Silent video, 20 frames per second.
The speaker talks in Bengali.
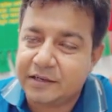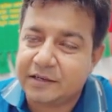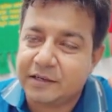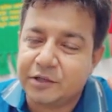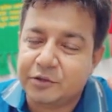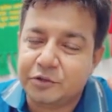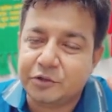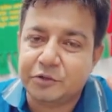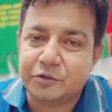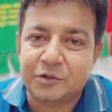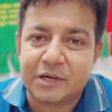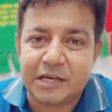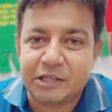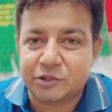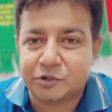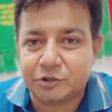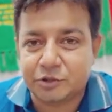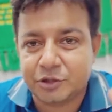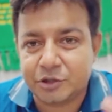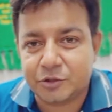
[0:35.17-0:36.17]
কিছু কিছু
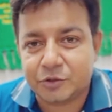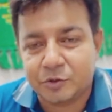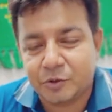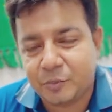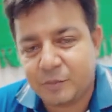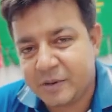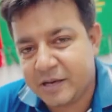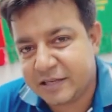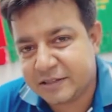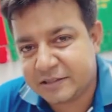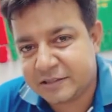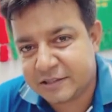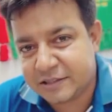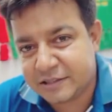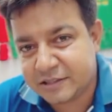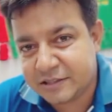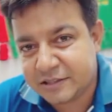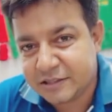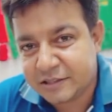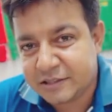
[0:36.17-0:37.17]
রাজনৈতিক কর্মী
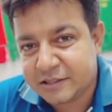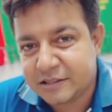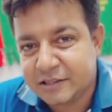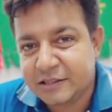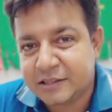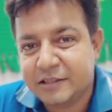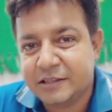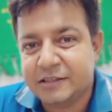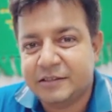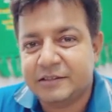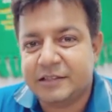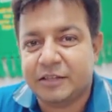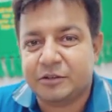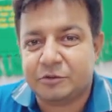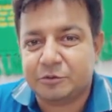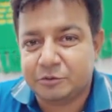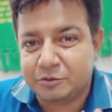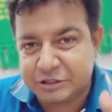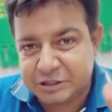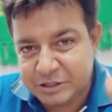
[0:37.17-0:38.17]
আছে
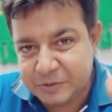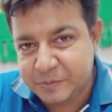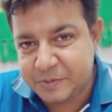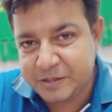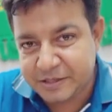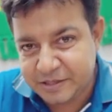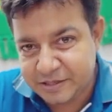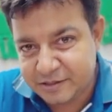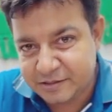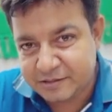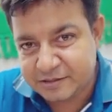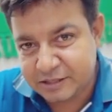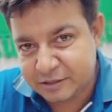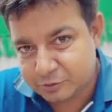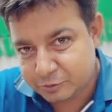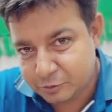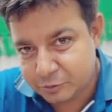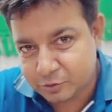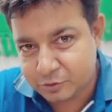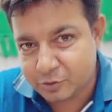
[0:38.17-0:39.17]
ছাত্র শিবিরের
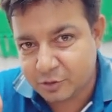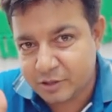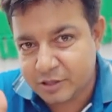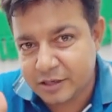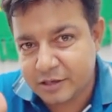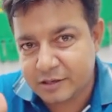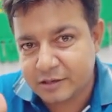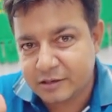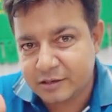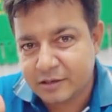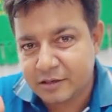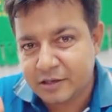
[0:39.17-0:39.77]
ছাত্র দলের